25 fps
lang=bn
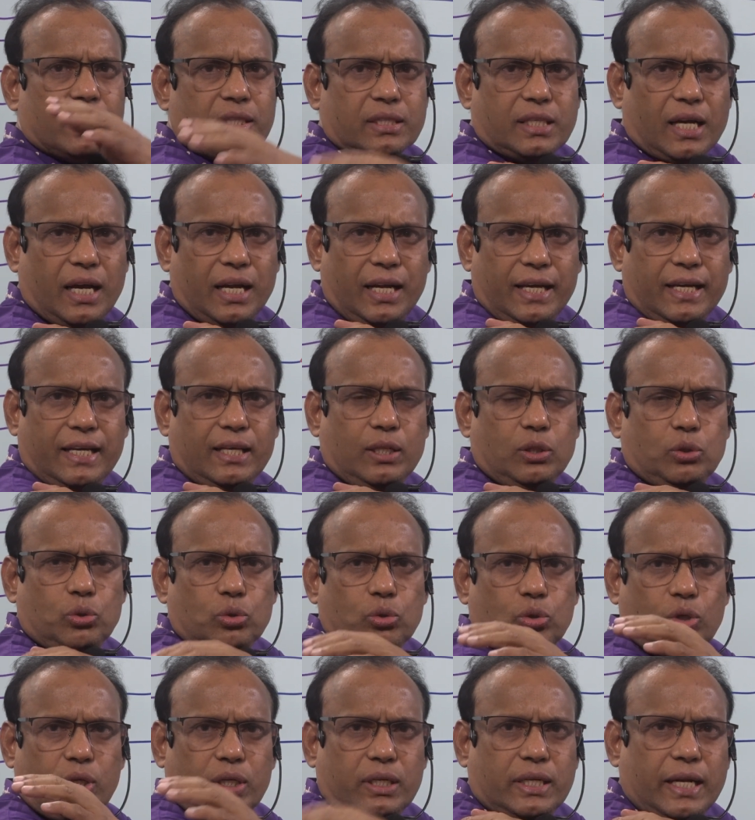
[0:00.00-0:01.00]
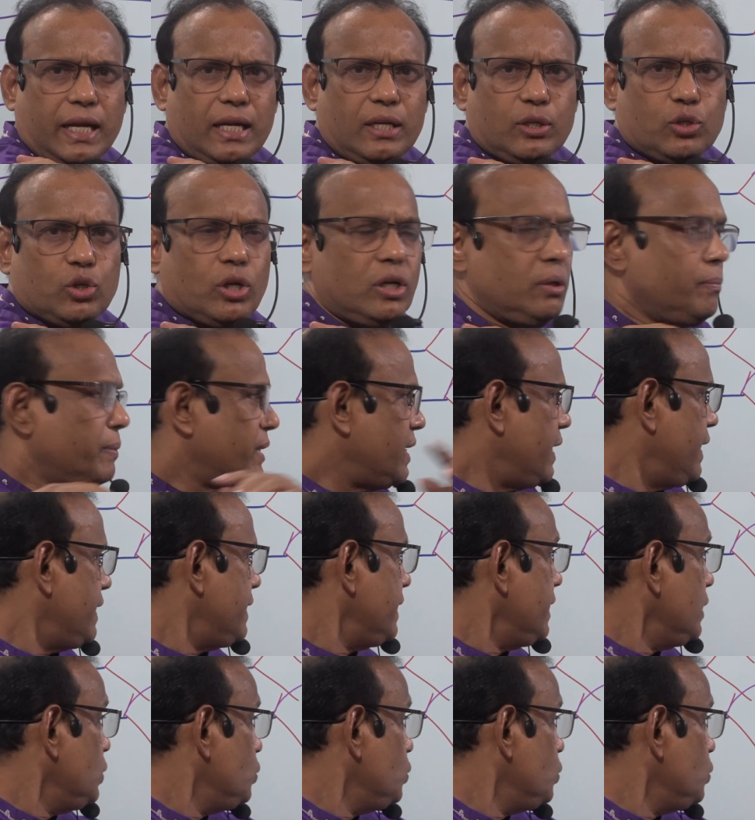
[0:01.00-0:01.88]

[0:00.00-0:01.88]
তাহলে কিন্তু ডেলটয়েড এটি